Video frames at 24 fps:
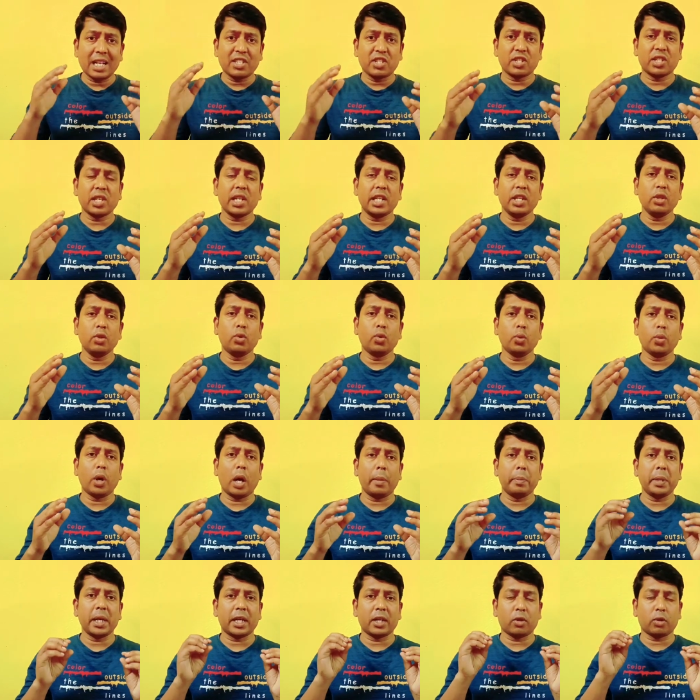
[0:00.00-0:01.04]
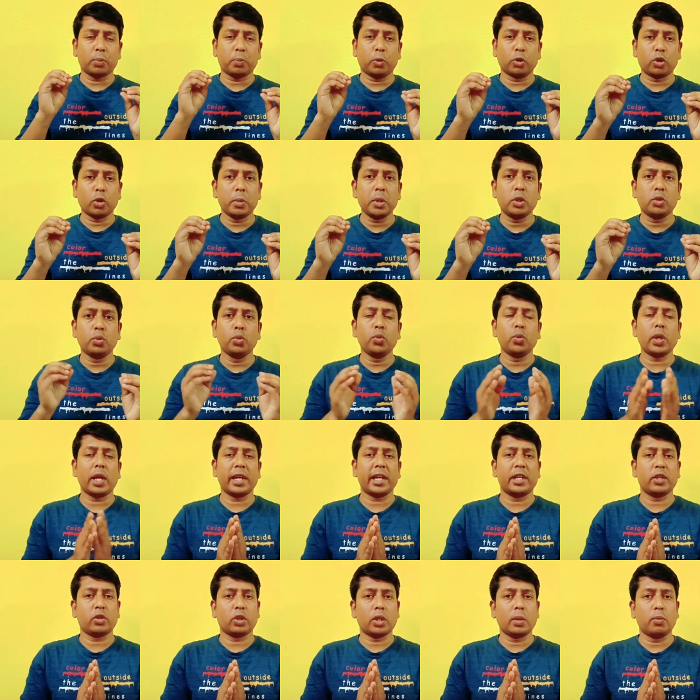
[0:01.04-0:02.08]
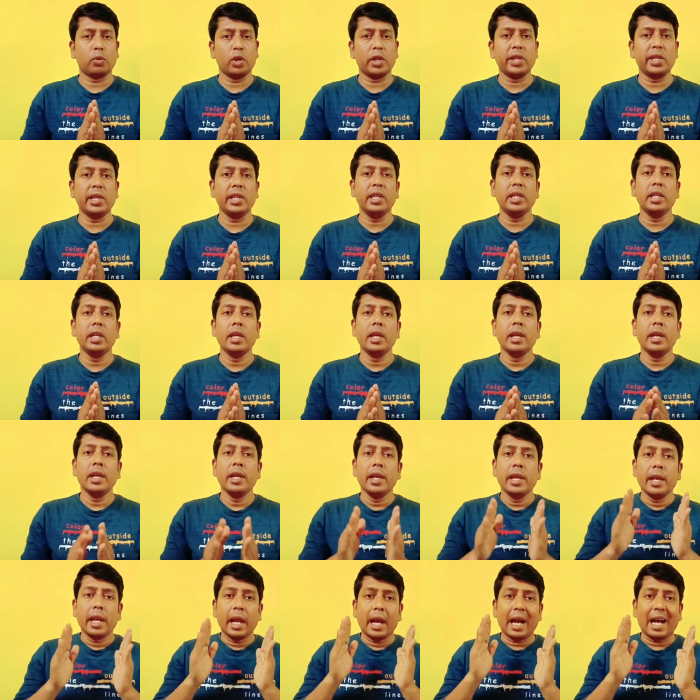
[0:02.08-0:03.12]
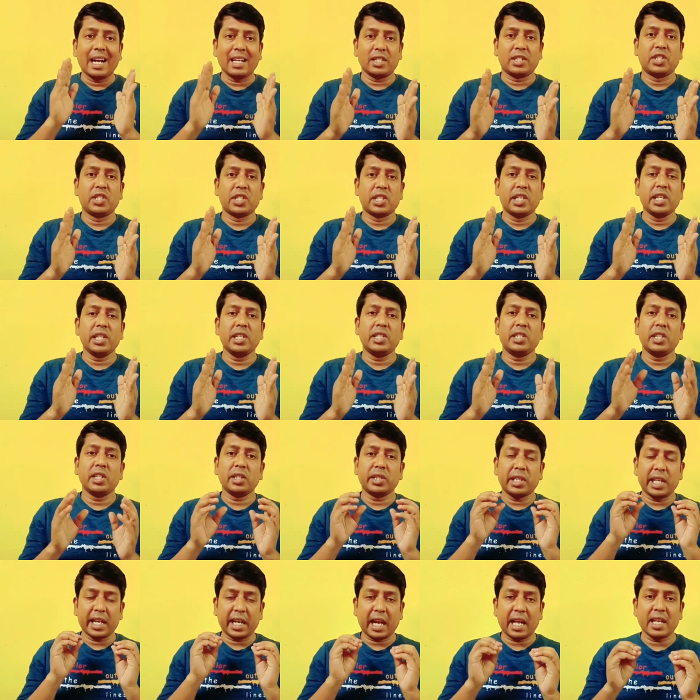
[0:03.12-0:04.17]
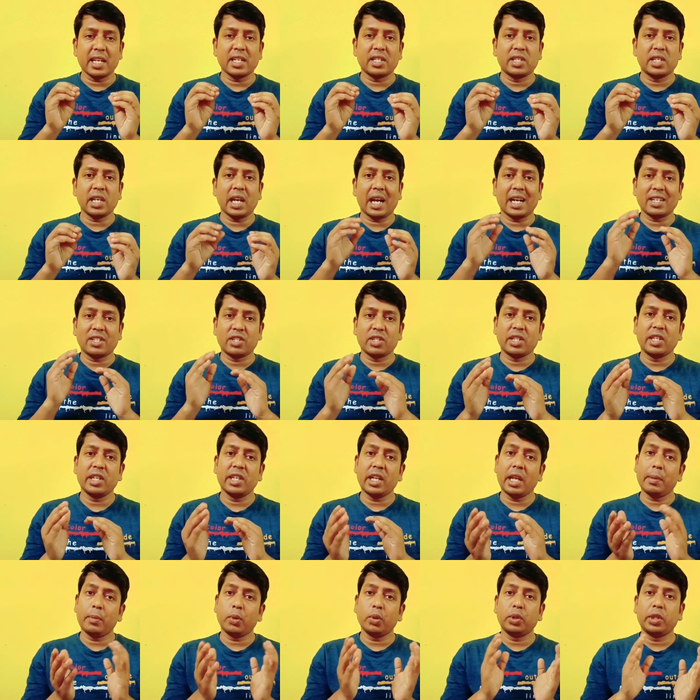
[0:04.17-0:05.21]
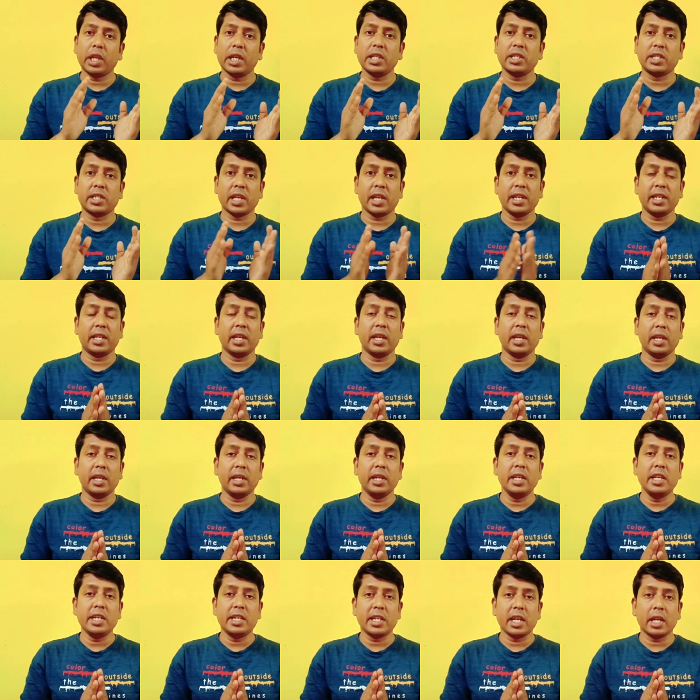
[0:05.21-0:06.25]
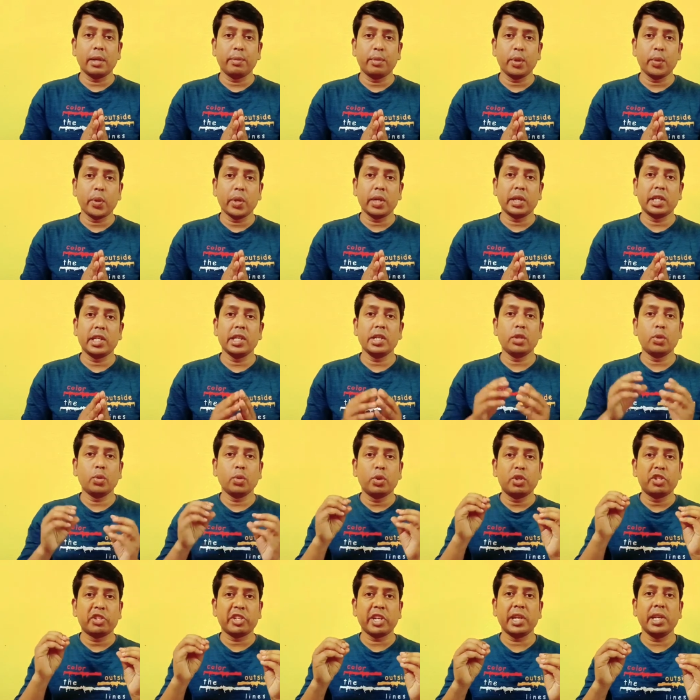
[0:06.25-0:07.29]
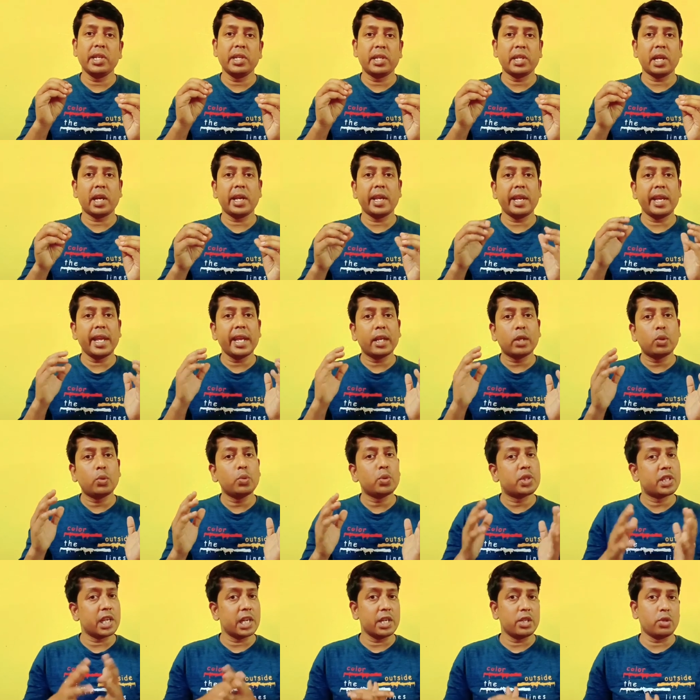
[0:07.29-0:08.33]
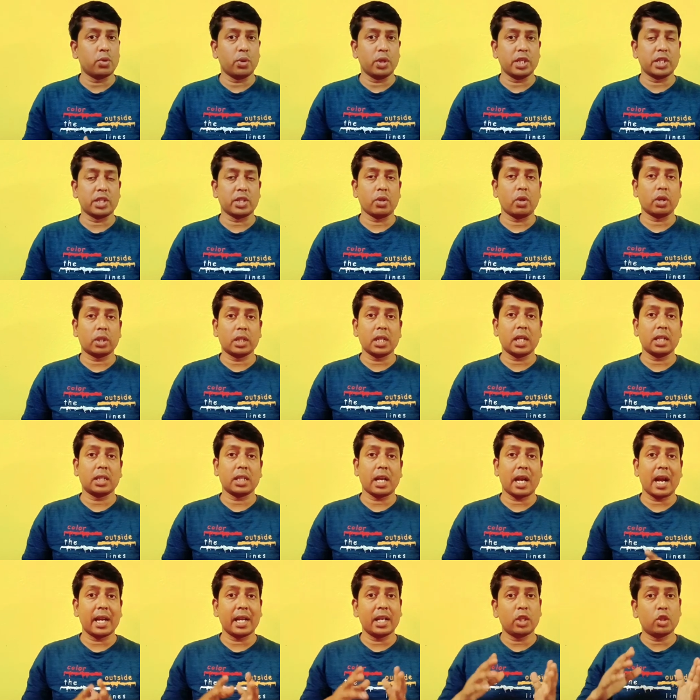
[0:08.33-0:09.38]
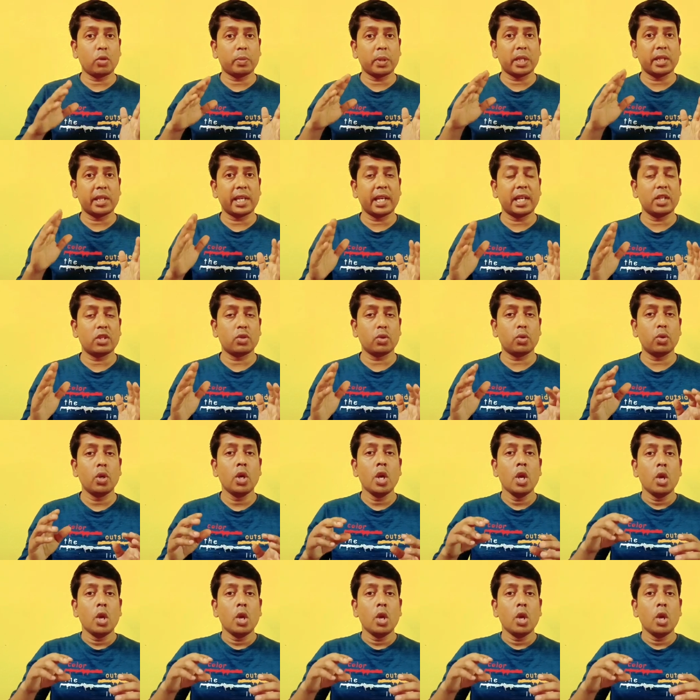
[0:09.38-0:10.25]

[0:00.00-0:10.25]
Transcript: আজকে কিন্তু আমি একটা প্রথমেই শুরুর আগের কথা বলে নিই আজকের যে দেখা যাচ্ছে আজকের এবং তেইশ তারিখে ইন্টারভিউয়ের কিন্তু ট্রেনটা একটু চেঞ্জ হয়েছে অর্থাৎ আগে তোমরা দেখেছো